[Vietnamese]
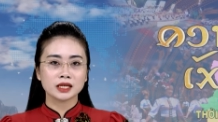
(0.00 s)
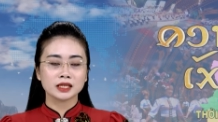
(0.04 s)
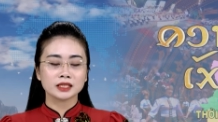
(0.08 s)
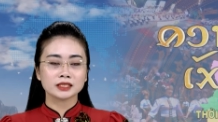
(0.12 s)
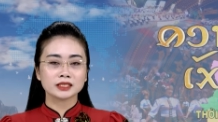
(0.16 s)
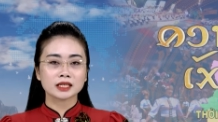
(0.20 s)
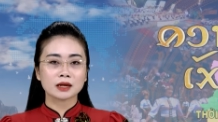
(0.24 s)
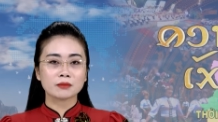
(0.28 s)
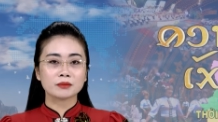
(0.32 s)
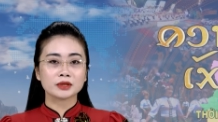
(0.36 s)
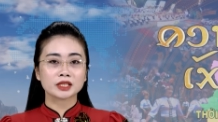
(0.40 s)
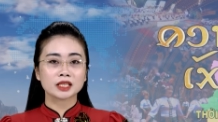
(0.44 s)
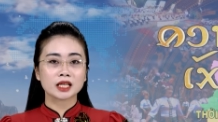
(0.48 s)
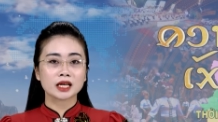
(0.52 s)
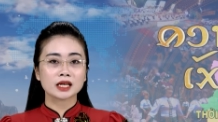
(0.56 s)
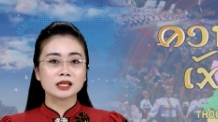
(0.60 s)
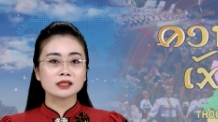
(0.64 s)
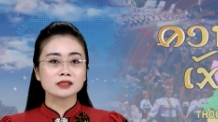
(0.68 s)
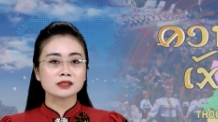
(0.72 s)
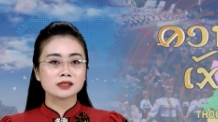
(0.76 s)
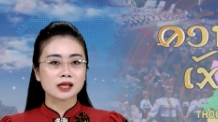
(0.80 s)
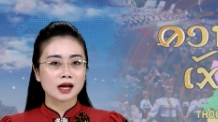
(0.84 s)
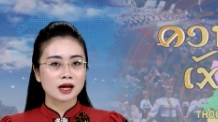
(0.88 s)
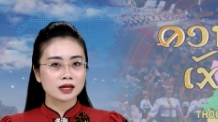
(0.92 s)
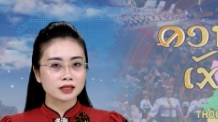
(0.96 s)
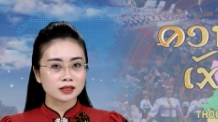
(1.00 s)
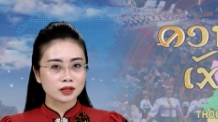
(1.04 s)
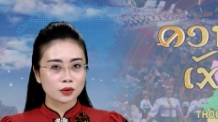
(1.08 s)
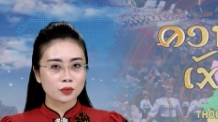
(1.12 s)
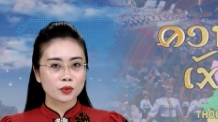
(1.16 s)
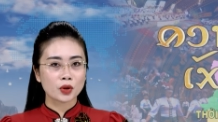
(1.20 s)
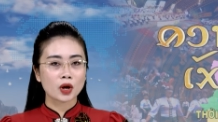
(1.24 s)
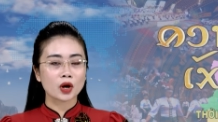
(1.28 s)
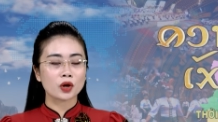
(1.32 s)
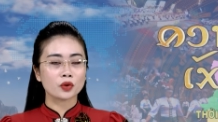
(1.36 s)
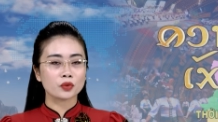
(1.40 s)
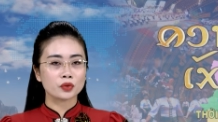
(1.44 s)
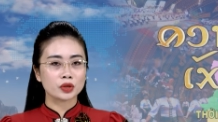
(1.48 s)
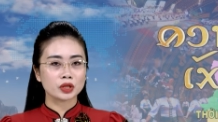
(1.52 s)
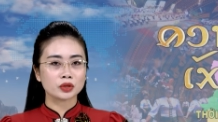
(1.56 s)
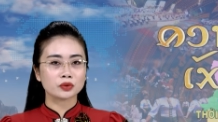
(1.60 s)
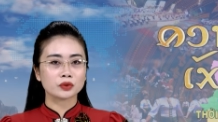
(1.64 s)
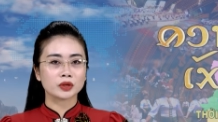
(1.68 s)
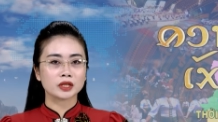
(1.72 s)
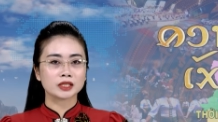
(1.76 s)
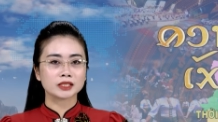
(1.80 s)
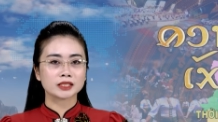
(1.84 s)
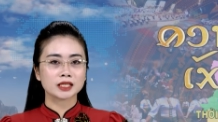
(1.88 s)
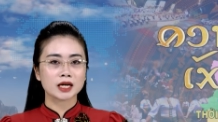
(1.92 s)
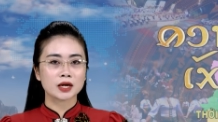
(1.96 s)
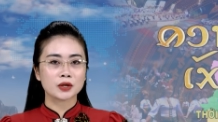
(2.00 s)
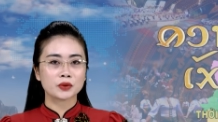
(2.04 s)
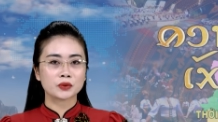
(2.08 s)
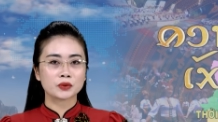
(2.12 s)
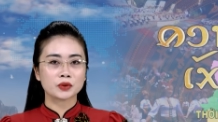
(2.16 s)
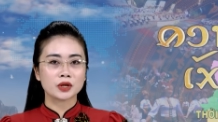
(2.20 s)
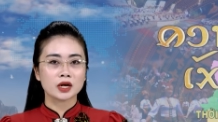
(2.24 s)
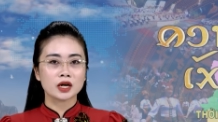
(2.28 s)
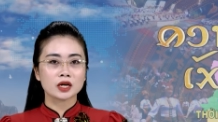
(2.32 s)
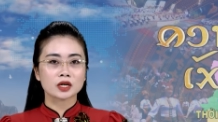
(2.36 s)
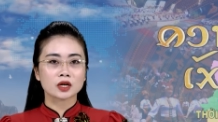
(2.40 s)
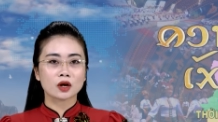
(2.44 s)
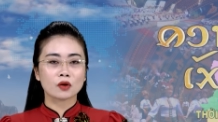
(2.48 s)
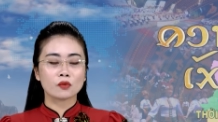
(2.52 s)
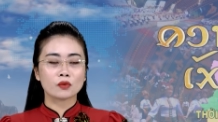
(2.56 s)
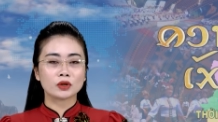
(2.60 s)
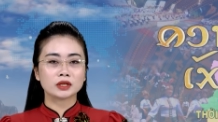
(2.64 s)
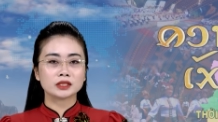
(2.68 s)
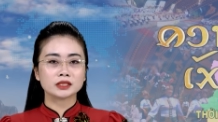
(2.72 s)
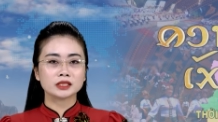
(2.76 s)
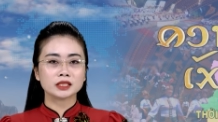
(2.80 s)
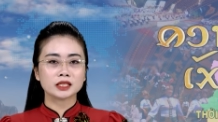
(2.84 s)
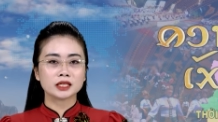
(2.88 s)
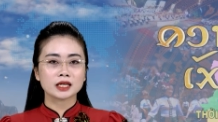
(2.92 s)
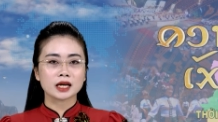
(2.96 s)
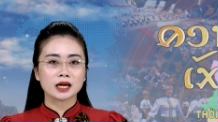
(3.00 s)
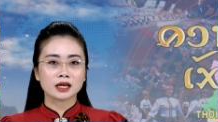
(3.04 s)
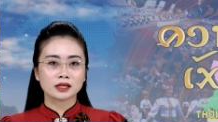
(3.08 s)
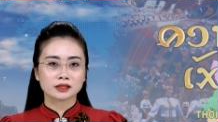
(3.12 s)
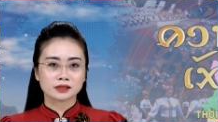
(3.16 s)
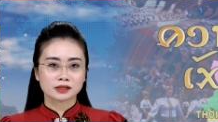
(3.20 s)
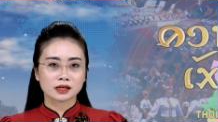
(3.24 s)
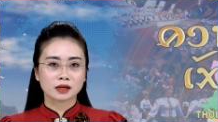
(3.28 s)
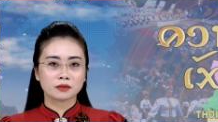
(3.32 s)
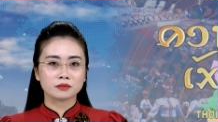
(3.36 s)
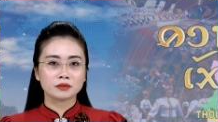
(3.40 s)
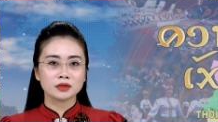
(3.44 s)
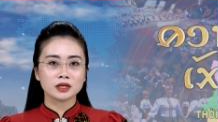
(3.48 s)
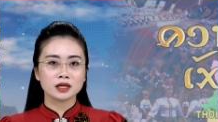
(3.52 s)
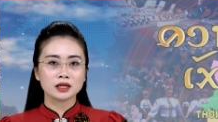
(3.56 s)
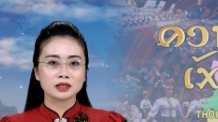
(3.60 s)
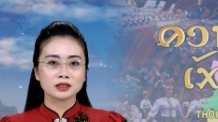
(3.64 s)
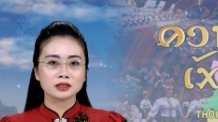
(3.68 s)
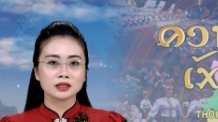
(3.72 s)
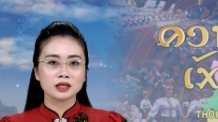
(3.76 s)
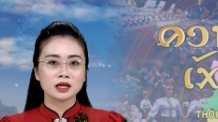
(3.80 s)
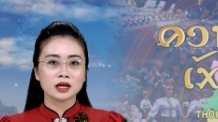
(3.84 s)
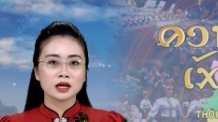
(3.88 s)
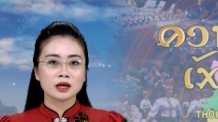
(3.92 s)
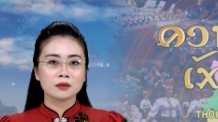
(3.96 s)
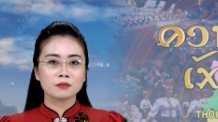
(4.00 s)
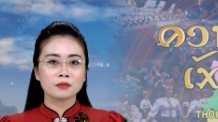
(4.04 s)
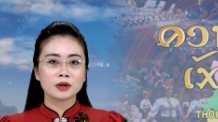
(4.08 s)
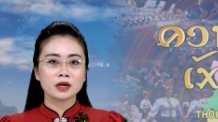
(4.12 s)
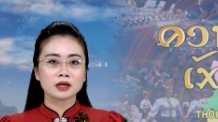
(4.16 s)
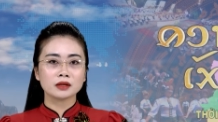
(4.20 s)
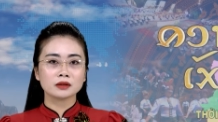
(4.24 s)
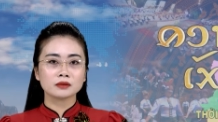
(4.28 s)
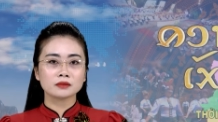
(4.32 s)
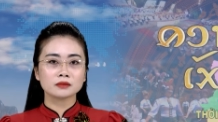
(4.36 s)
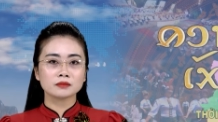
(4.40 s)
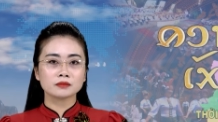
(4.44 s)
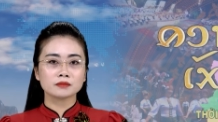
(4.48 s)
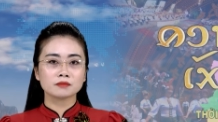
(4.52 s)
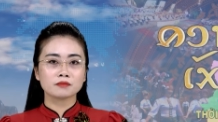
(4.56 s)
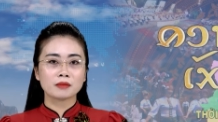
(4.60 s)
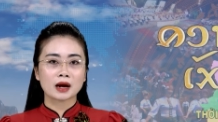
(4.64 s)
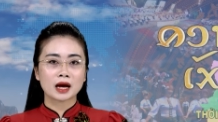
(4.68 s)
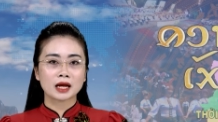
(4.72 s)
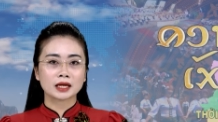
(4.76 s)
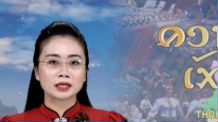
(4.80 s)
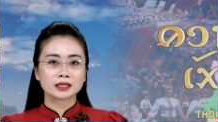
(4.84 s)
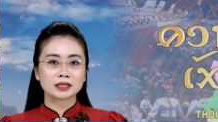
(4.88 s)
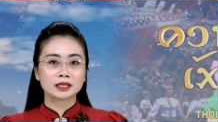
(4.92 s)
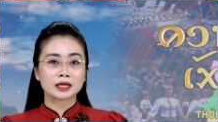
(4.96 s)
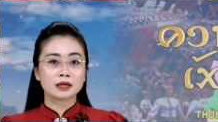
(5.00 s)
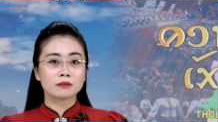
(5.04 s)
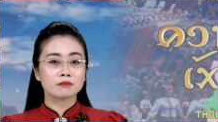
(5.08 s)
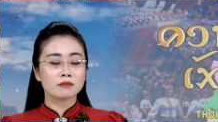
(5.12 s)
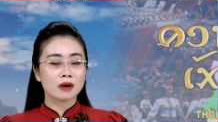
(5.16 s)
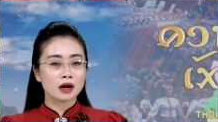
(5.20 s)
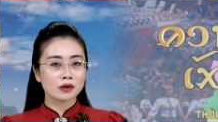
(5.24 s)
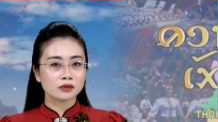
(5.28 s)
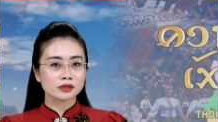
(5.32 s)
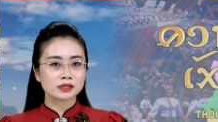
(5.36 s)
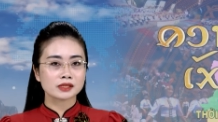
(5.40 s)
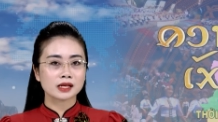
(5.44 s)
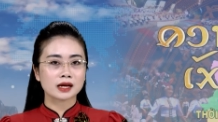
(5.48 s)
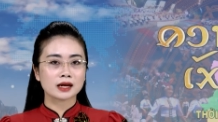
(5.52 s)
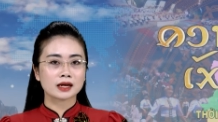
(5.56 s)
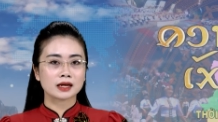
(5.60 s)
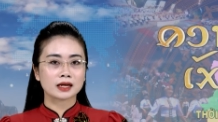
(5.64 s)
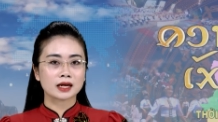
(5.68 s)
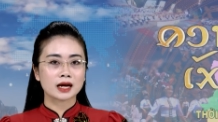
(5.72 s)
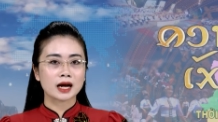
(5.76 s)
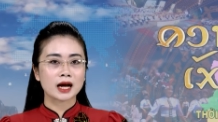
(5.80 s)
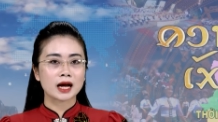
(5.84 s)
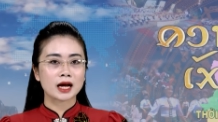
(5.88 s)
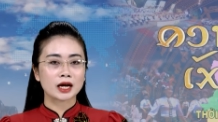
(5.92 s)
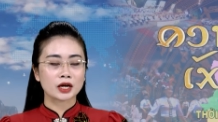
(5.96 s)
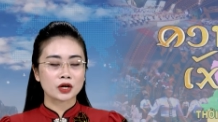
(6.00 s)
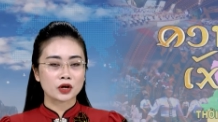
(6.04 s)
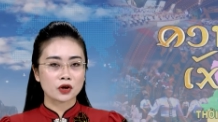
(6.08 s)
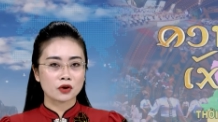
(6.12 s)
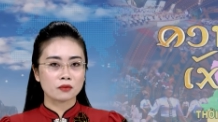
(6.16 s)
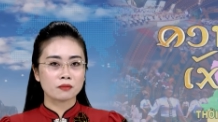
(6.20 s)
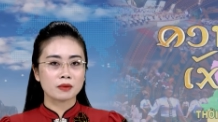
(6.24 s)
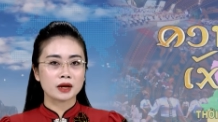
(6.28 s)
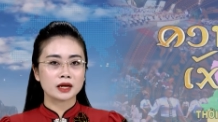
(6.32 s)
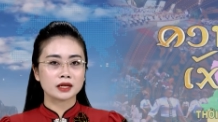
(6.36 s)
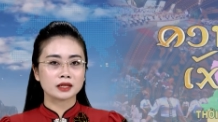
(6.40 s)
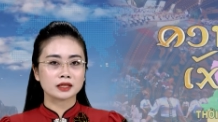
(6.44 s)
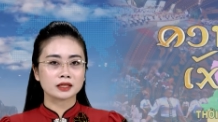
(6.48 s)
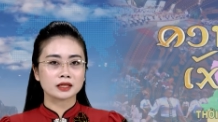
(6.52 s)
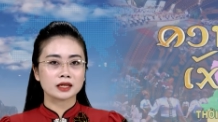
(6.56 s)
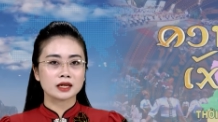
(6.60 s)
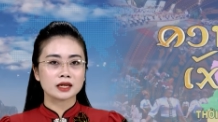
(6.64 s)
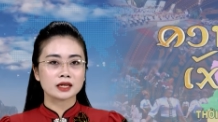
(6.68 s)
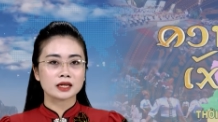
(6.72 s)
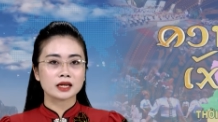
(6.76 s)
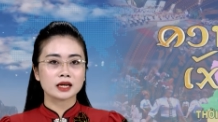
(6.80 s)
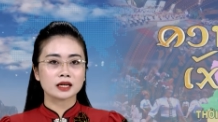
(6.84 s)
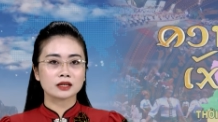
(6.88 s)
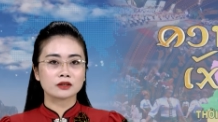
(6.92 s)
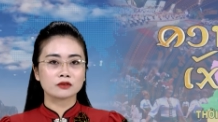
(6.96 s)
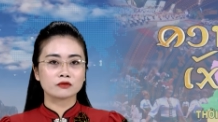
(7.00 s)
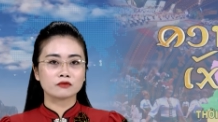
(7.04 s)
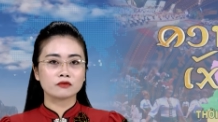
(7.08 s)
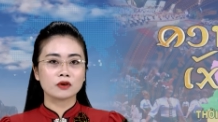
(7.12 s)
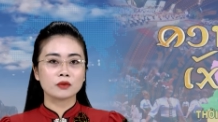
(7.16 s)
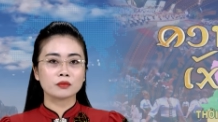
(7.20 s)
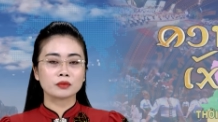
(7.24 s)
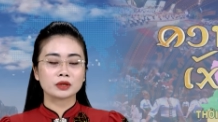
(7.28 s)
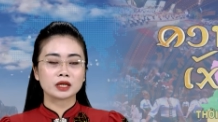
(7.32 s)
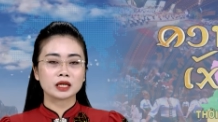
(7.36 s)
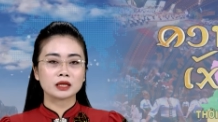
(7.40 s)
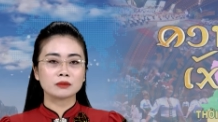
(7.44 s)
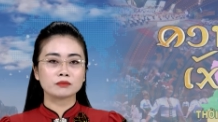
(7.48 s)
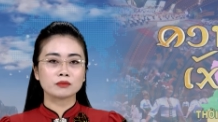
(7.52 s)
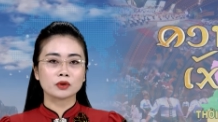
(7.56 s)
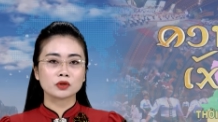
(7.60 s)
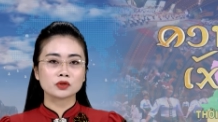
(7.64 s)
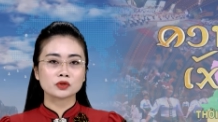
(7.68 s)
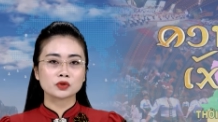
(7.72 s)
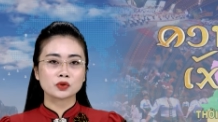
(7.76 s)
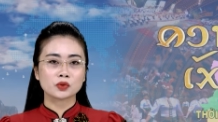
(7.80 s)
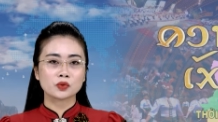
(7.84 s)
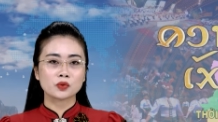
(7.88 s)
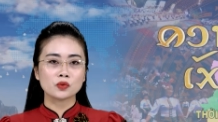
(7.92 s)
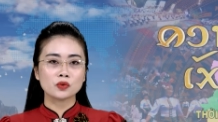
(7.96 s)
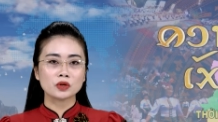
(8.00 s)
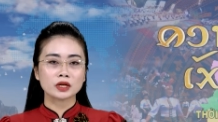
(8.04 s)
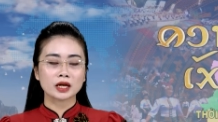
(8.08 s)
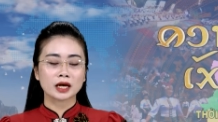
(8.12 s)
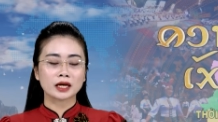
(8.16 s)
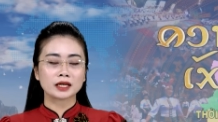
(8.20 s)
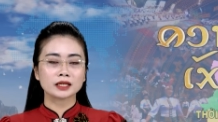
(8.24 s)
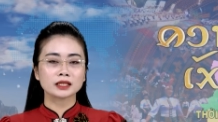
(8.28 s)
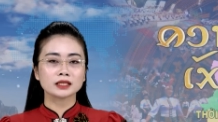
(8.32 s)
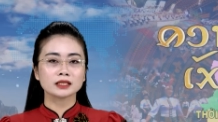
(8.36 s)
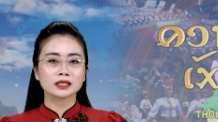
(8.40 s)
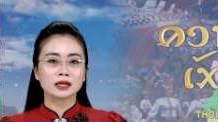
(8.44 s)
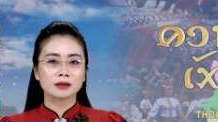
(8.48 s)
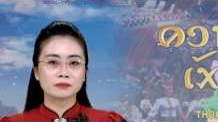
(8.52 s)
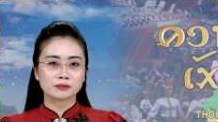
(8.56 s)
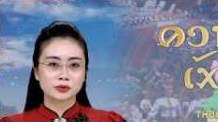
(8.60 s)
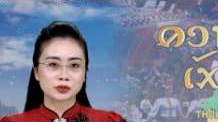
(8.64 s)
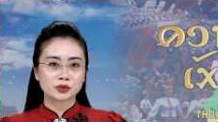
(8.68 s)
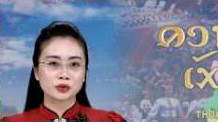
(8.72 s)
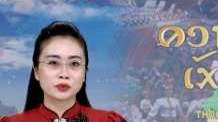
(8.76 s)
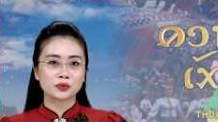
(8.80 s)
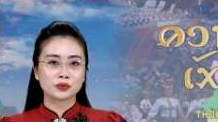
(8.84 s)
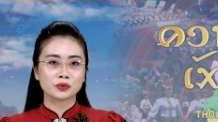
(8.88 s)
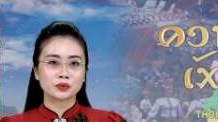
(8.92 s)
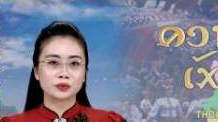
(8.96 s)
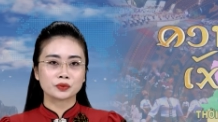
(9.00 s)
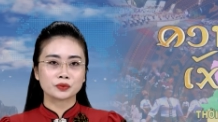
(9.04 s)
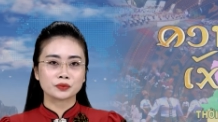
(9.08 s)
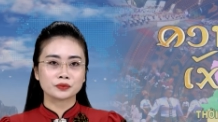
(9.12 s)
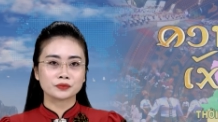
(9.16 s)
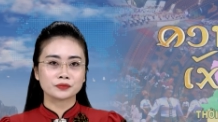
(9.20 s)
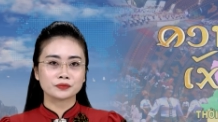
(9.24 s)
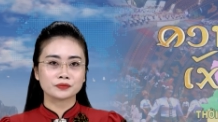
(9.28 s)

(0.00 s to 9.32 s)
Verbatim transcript: trạm y tế xã Tổng Co huyện Thuần Trào, cầu quần trì hà dần hương, bưng bản, bao già khả ngọ bình nằng phòng kín bón số, cánh nằm sù.